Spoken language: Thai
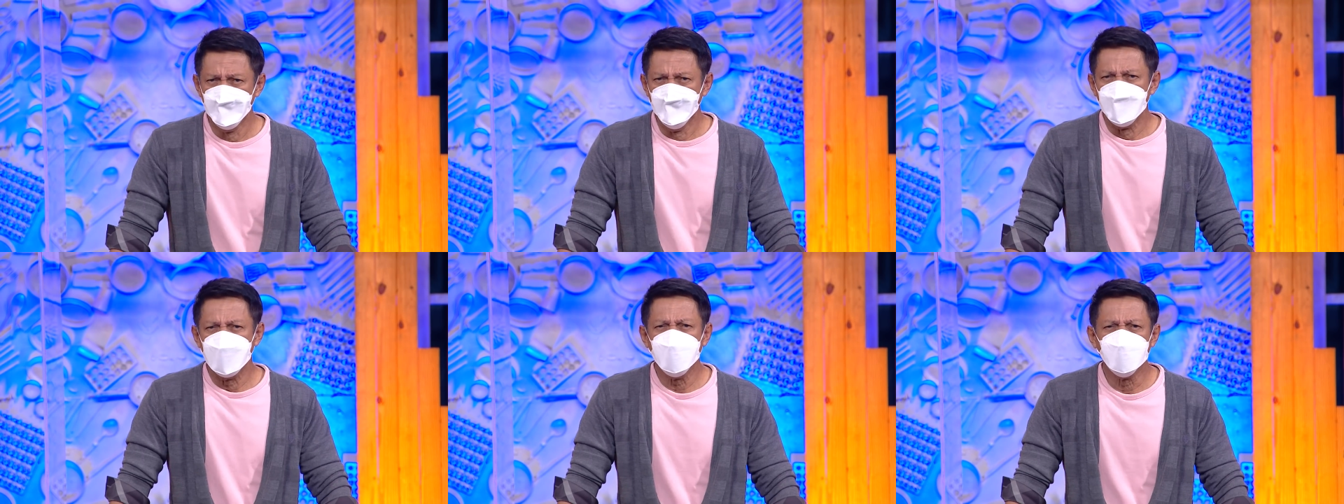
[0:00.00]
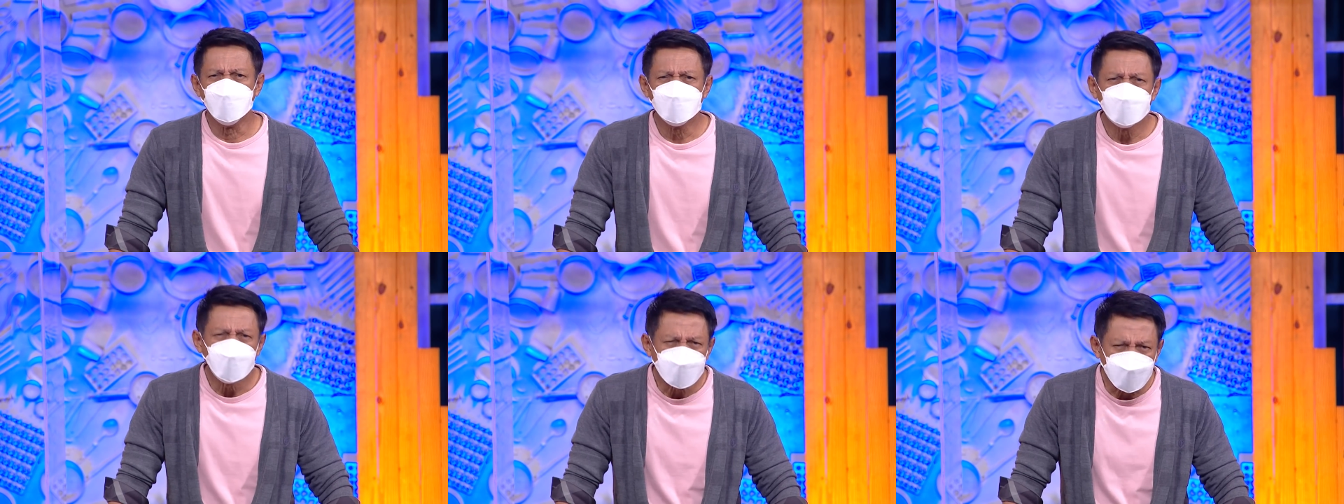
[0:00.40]
และหนม
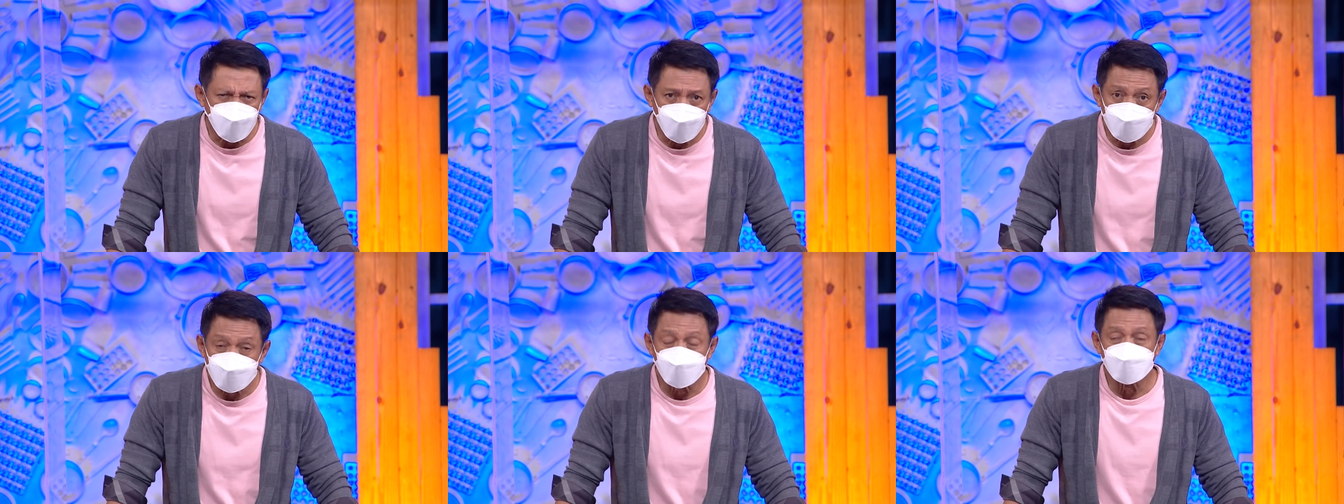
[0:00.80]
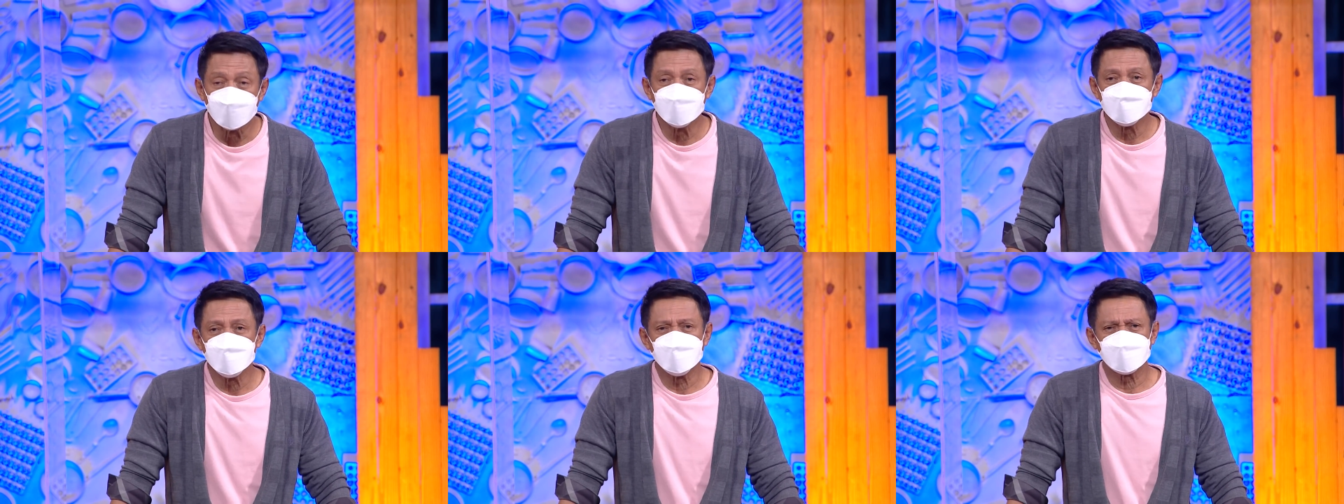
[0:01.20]
ถ้วยแกอร่อยจ
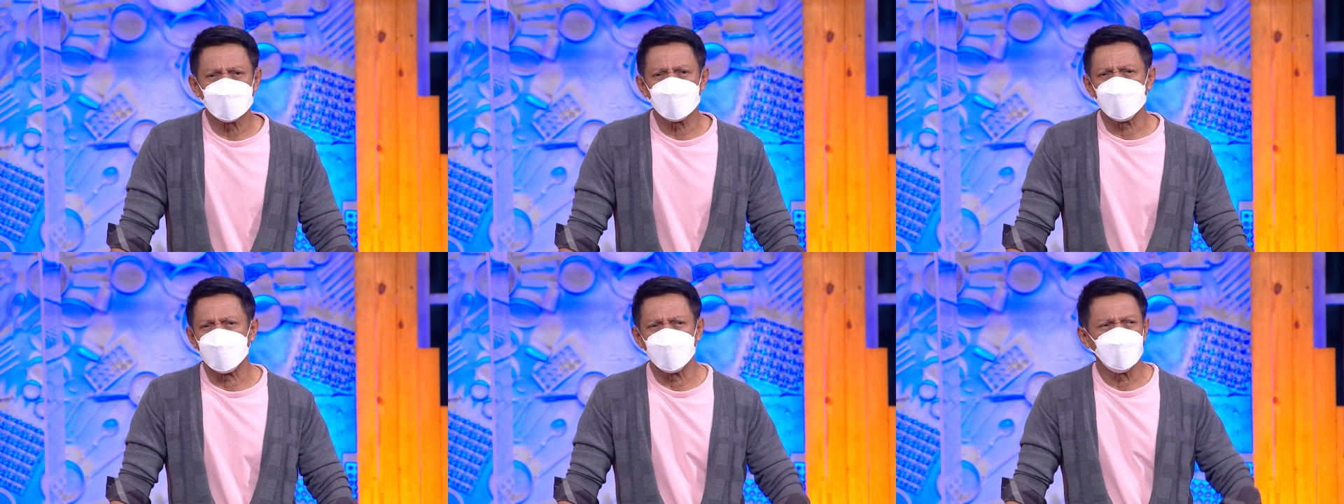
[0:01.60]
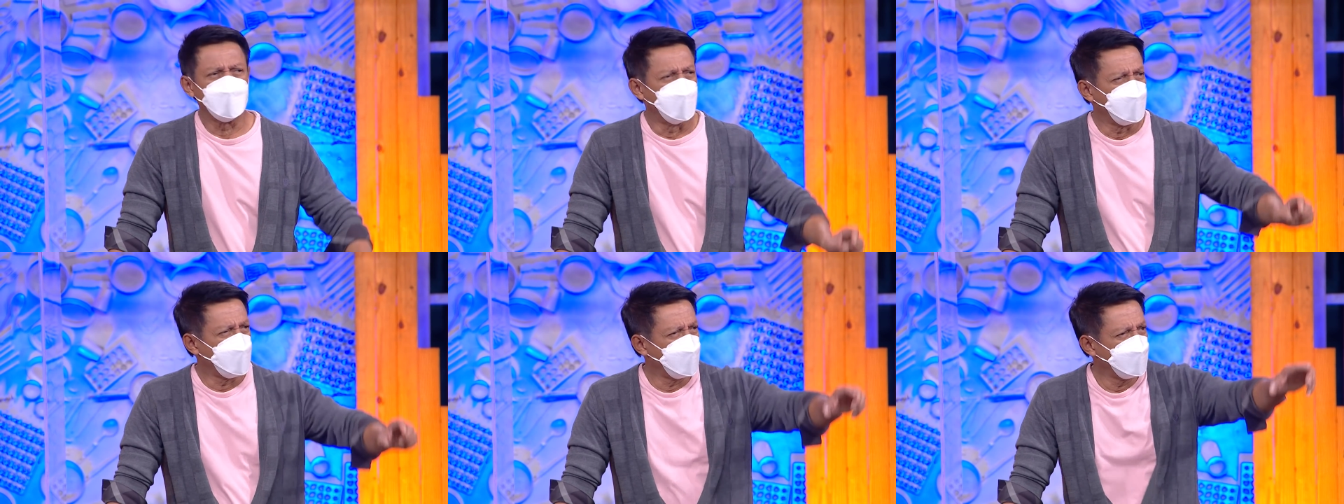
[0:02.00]
ริงๆแกขายโอ้โห
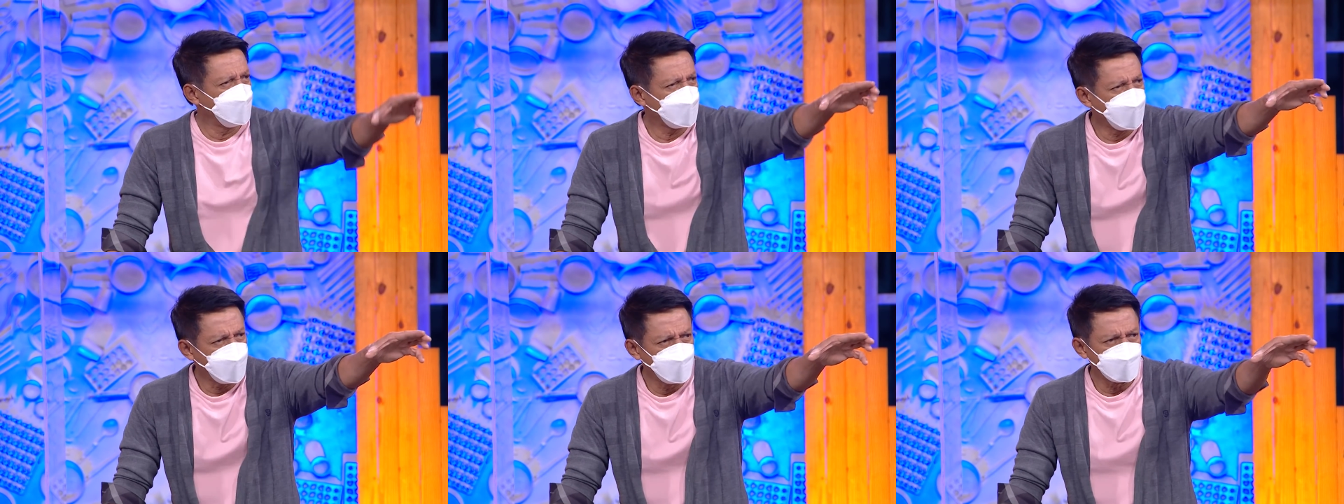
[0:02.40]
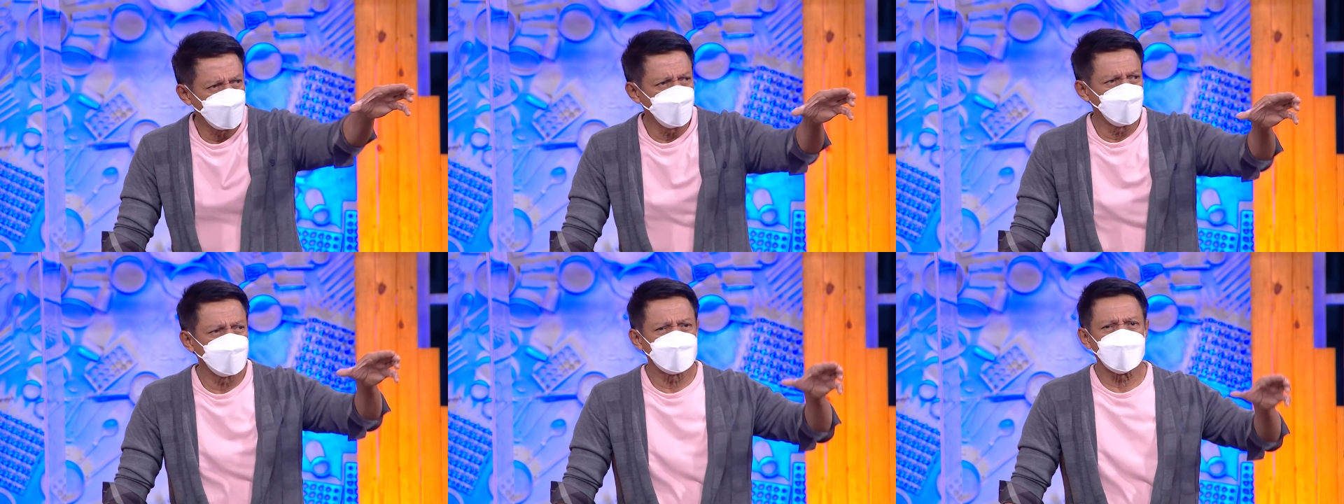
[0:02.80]
คนที่เข้าคิว
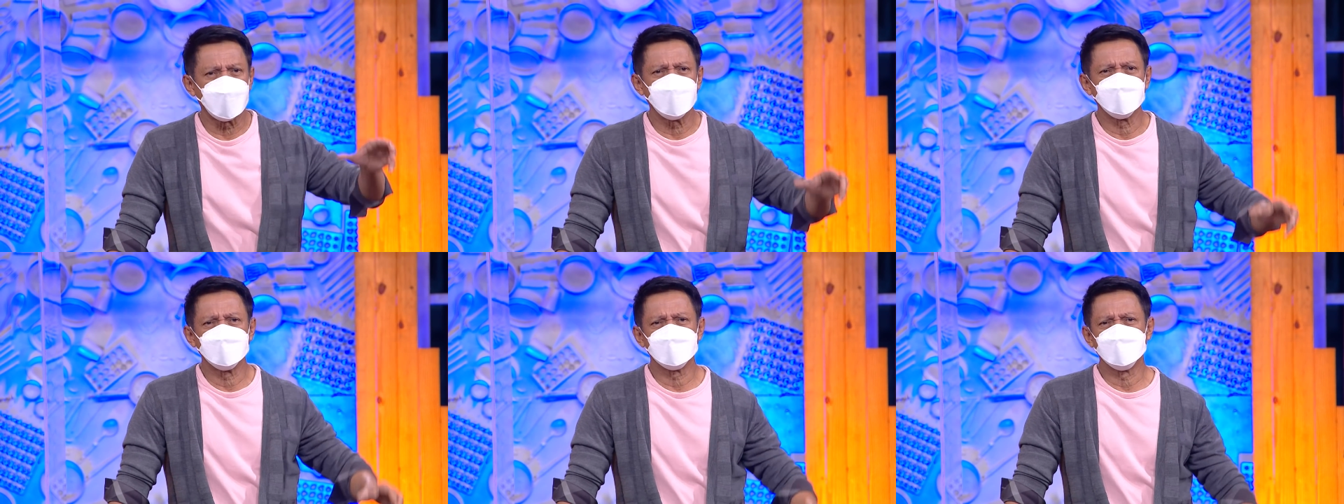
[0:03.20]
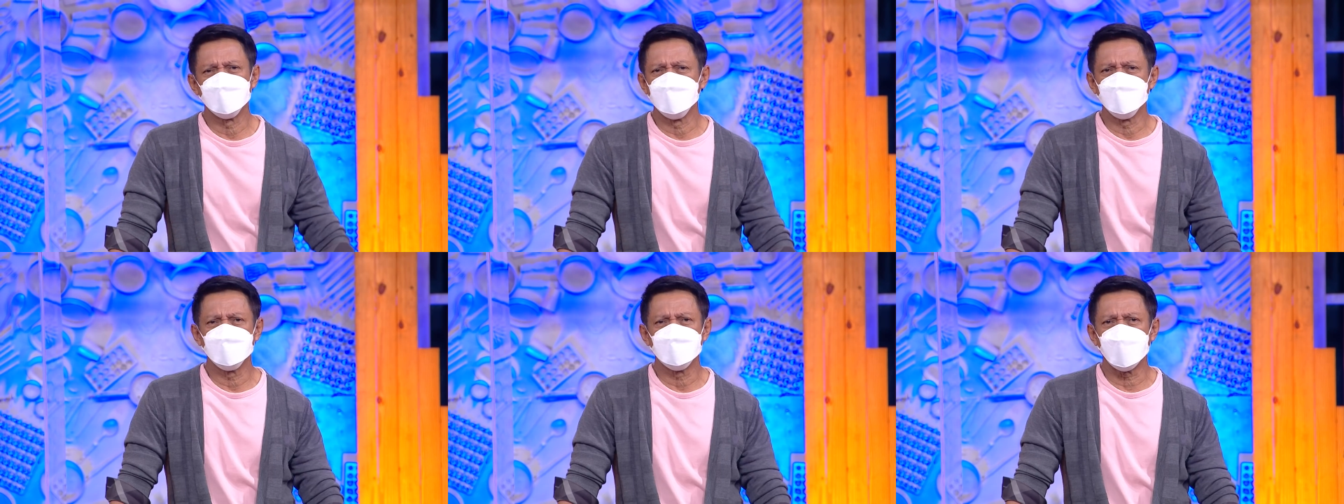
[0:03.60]
กันตาม
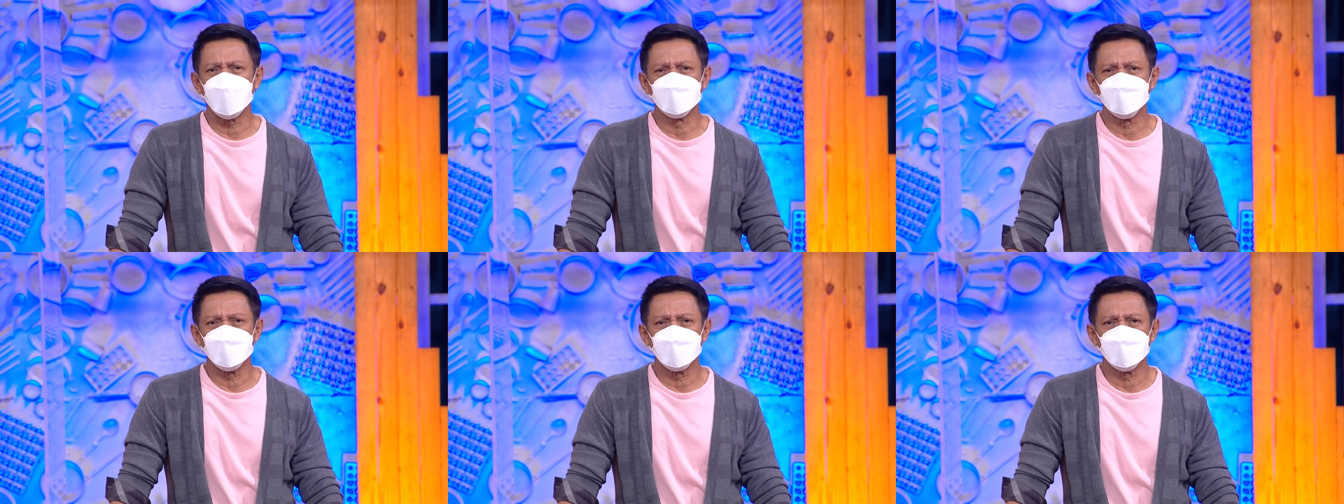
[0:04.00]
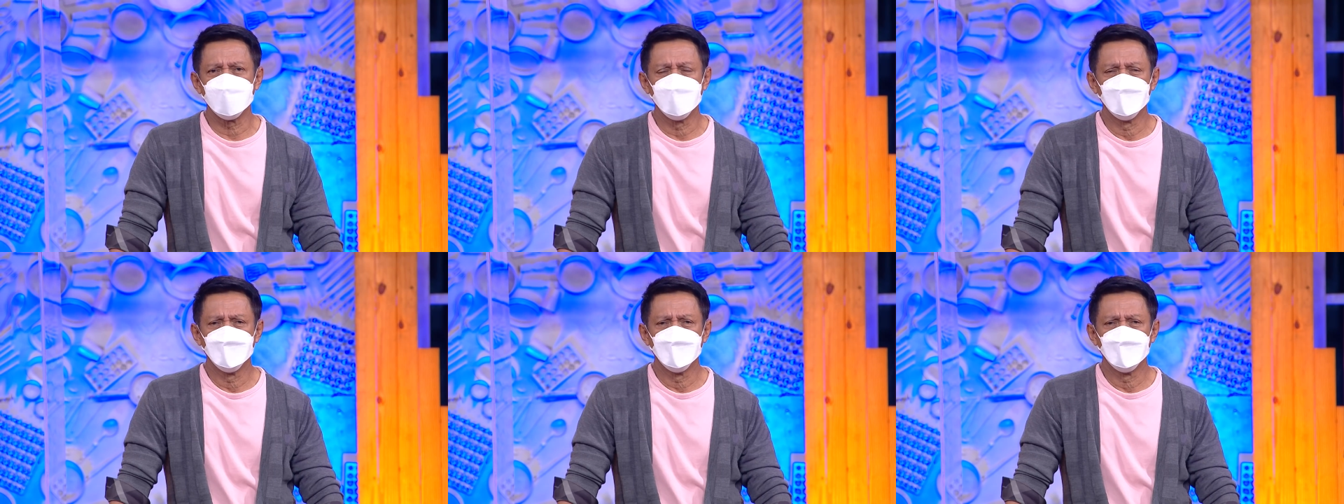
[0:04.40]
ยาวเหยียดเลย